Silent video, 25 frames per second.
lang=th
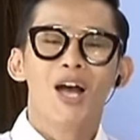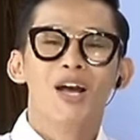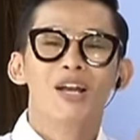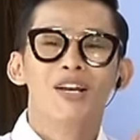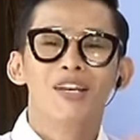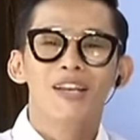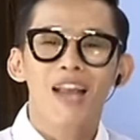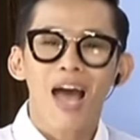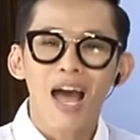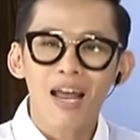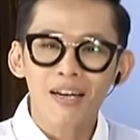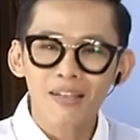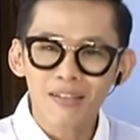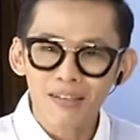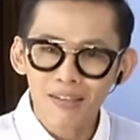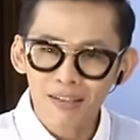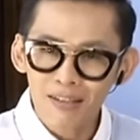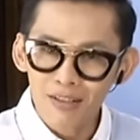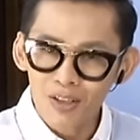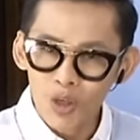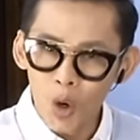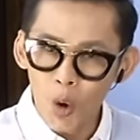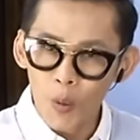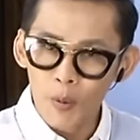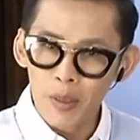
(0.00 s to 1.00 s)
นั่นคื
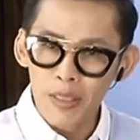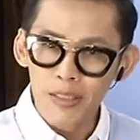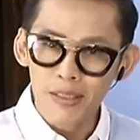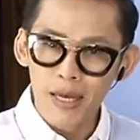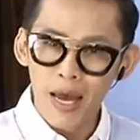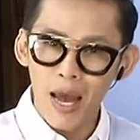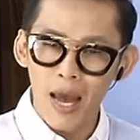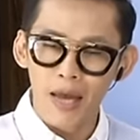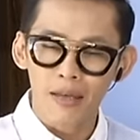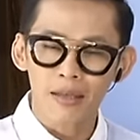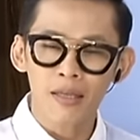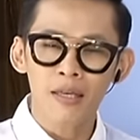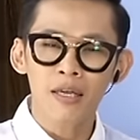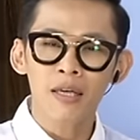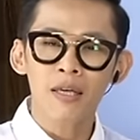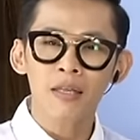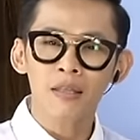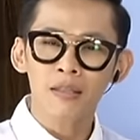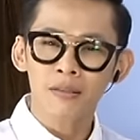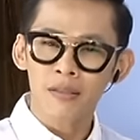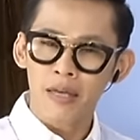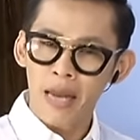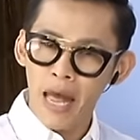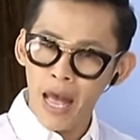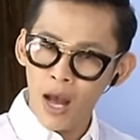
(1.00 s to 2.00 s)
อโชว์พิเศษที่
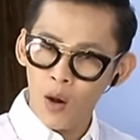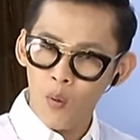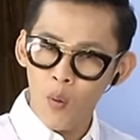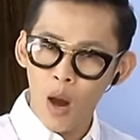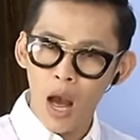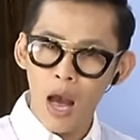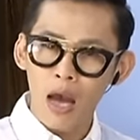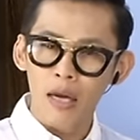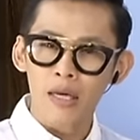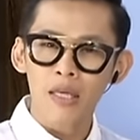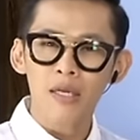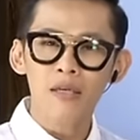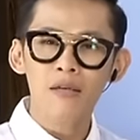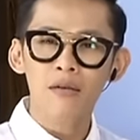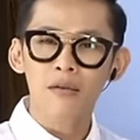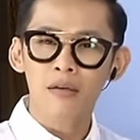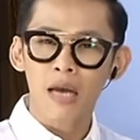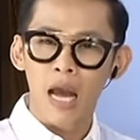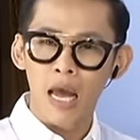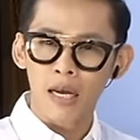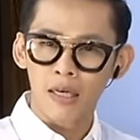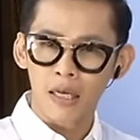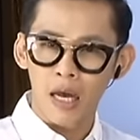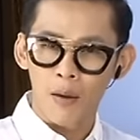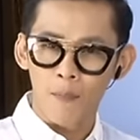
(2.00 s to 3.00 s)
แสดงว่านี่คือ
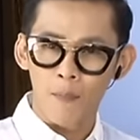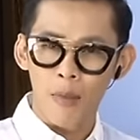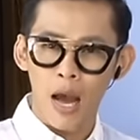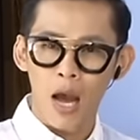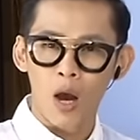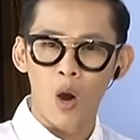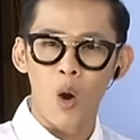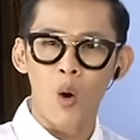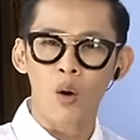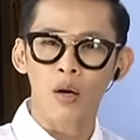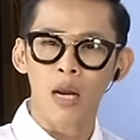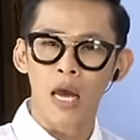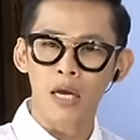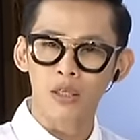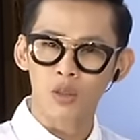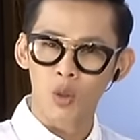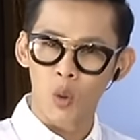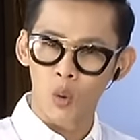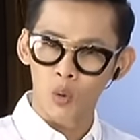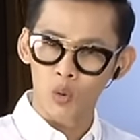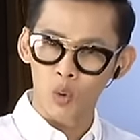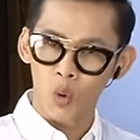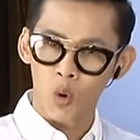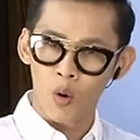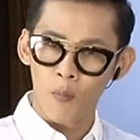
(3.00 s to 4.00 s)
การกลับมาของนางโช
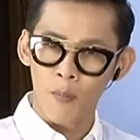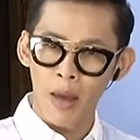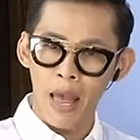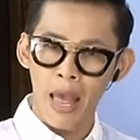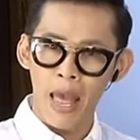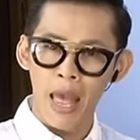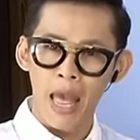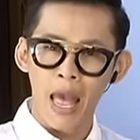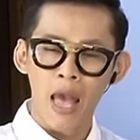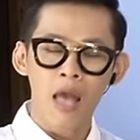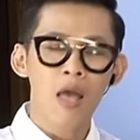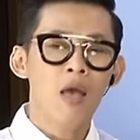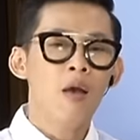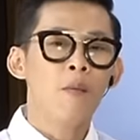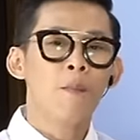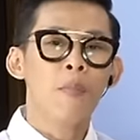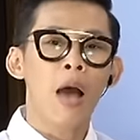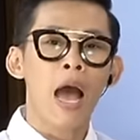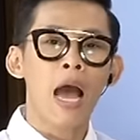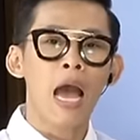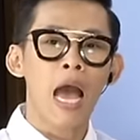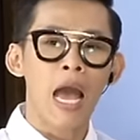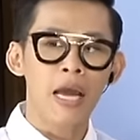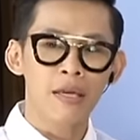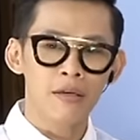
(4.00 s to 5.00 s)
ว์ตัวแม่
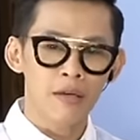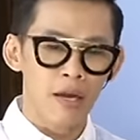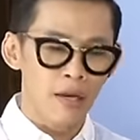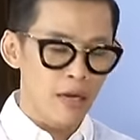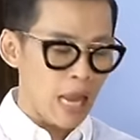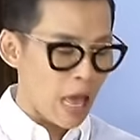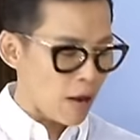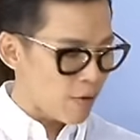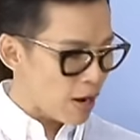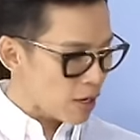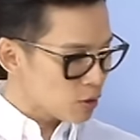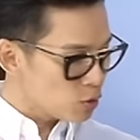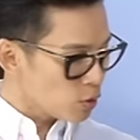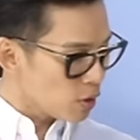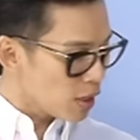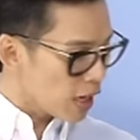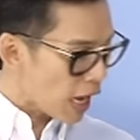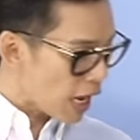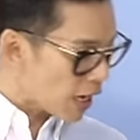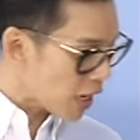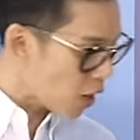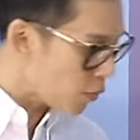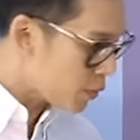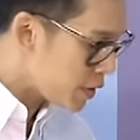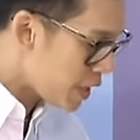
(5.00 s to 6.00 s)
พักหายเหนื่อยแล้วนั่งอยู่
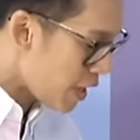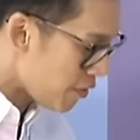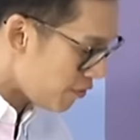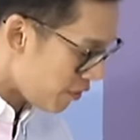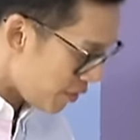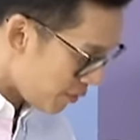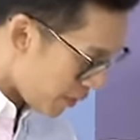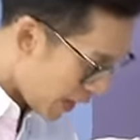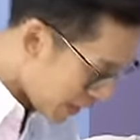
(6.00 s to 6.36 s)
ข้างๆเราพี่เดฟิแมน